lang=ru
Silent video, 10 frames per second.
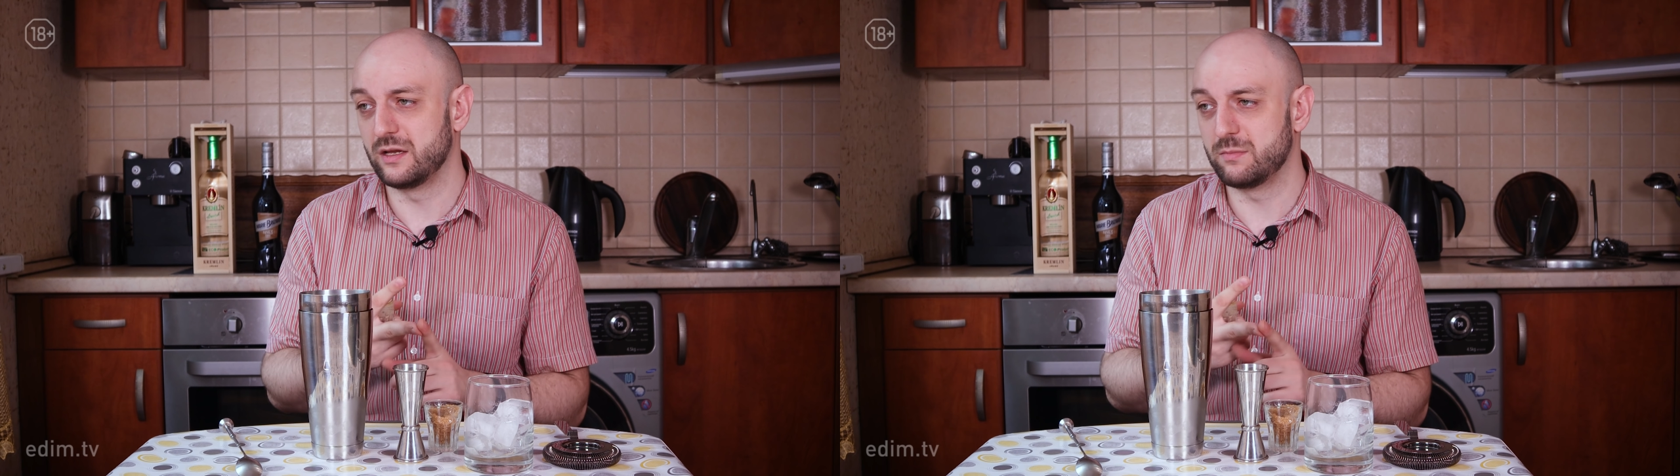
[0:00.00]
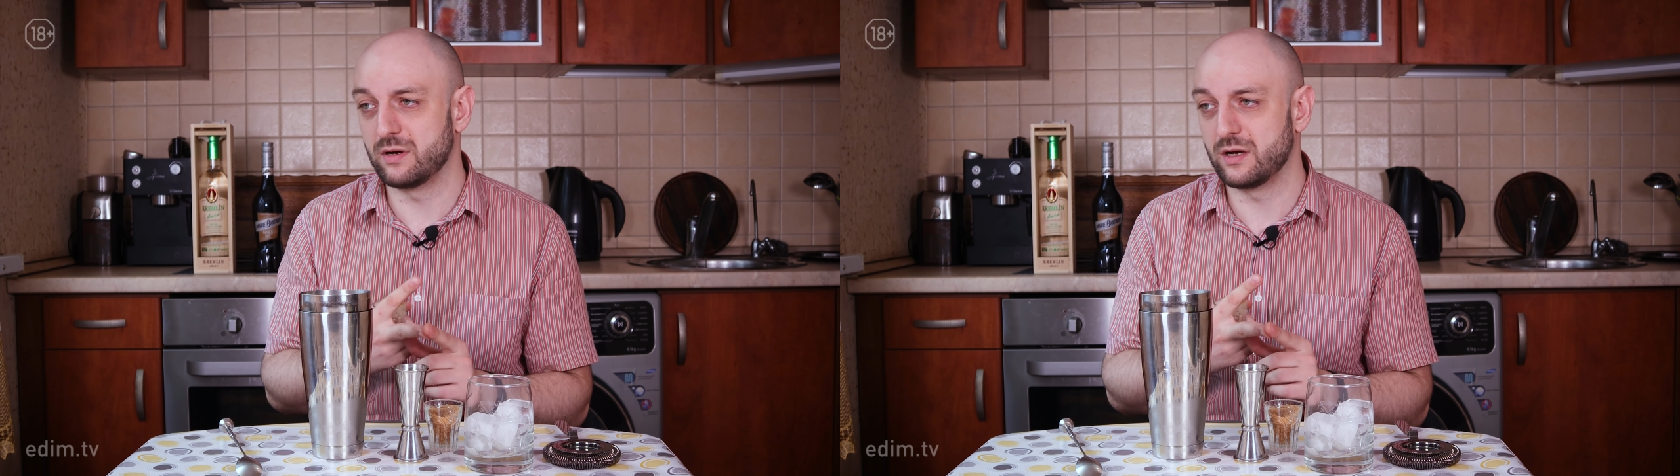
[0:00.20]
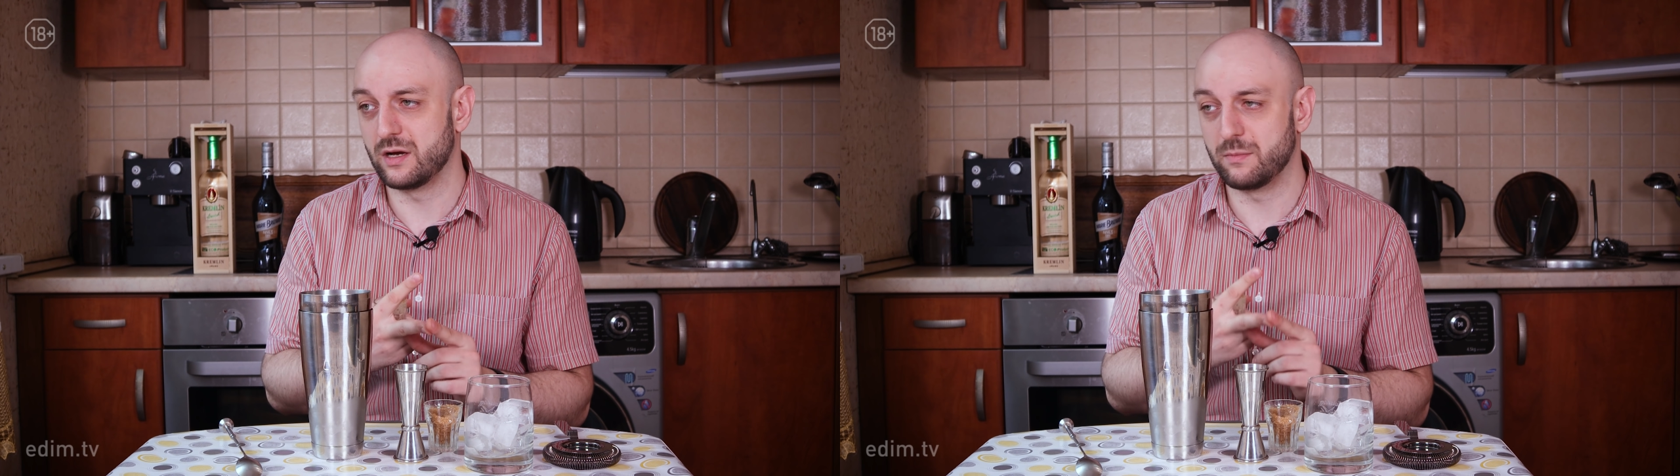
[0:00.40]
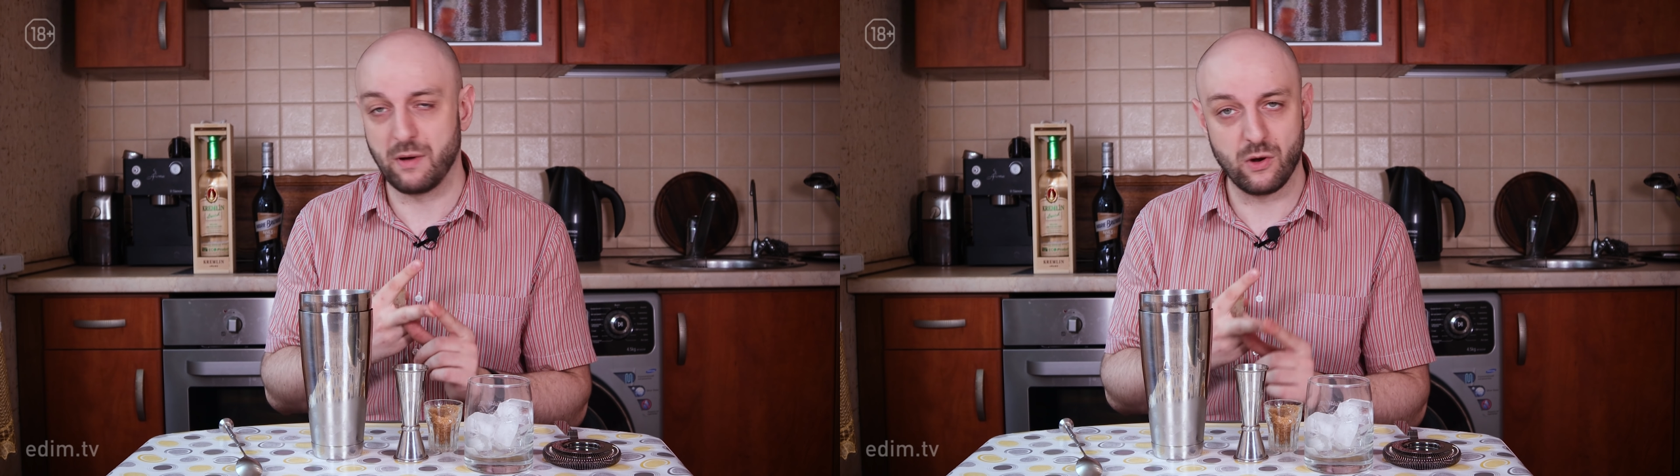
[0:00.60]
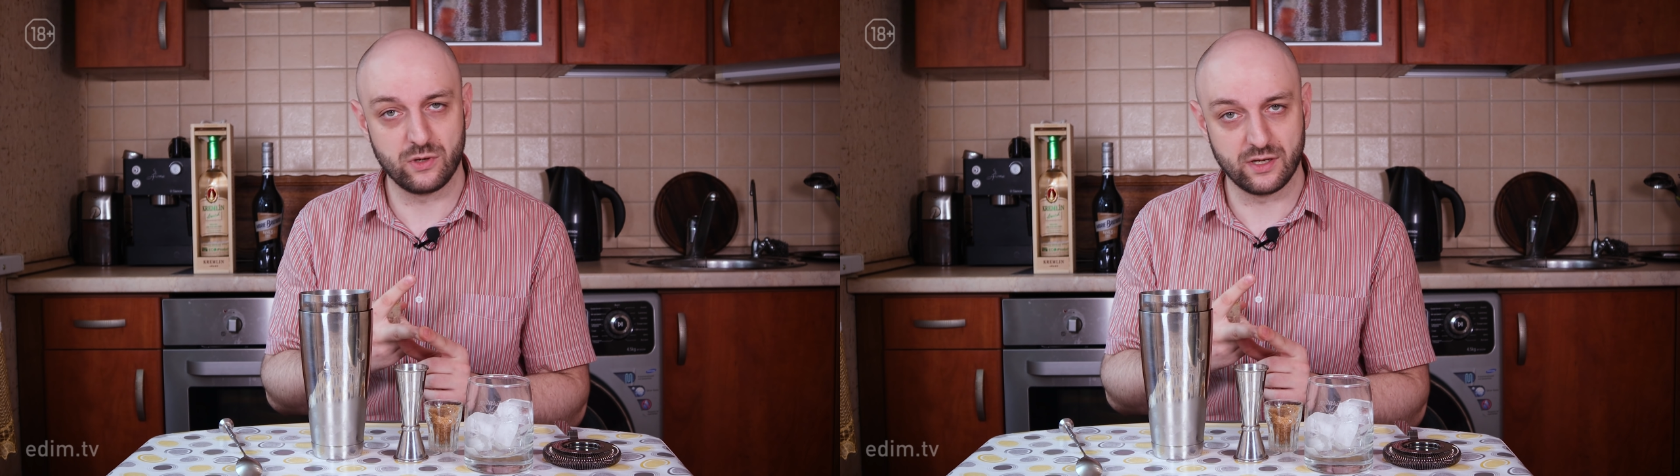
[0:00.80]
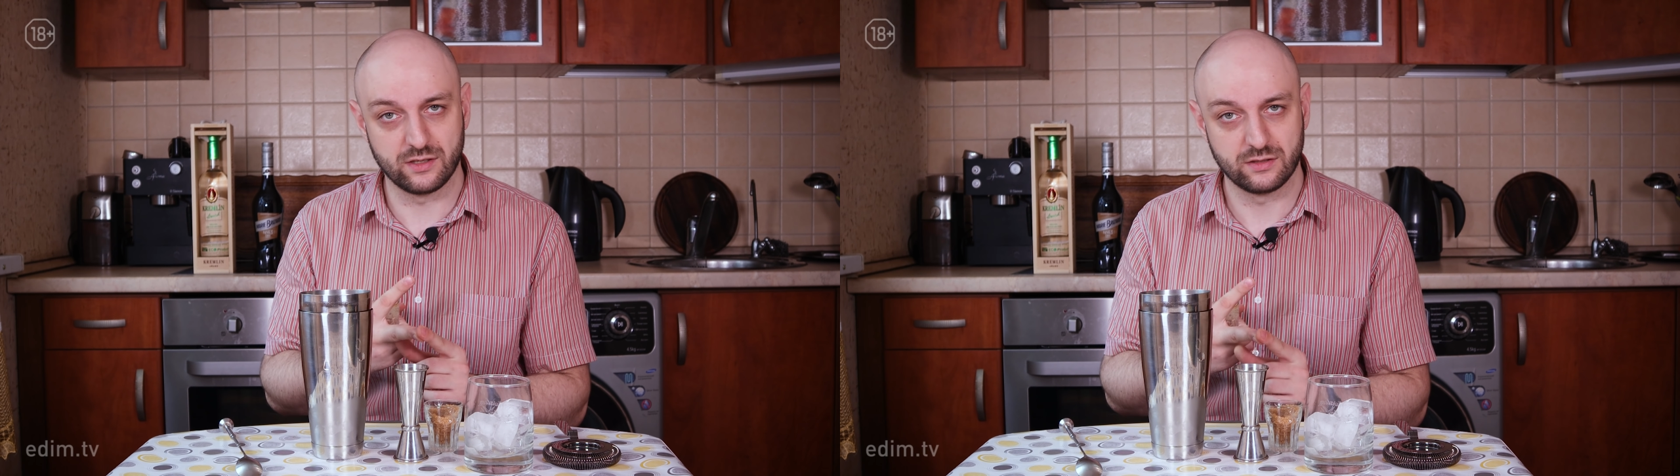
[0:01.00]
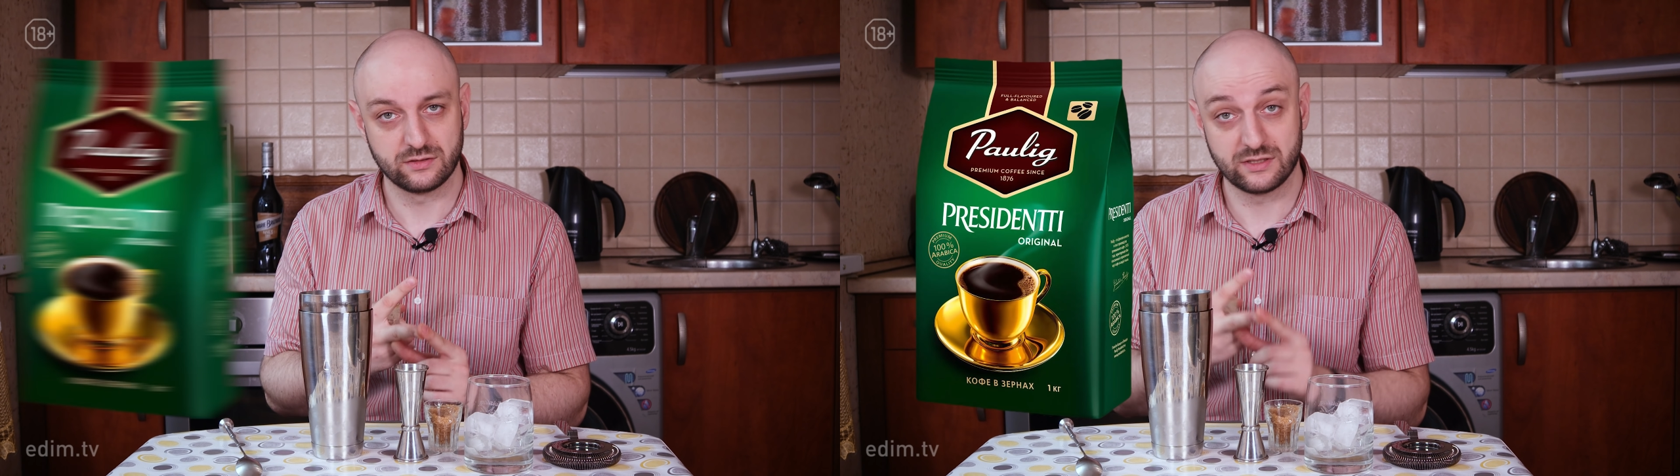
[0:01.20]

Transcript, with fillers: либо Паулик,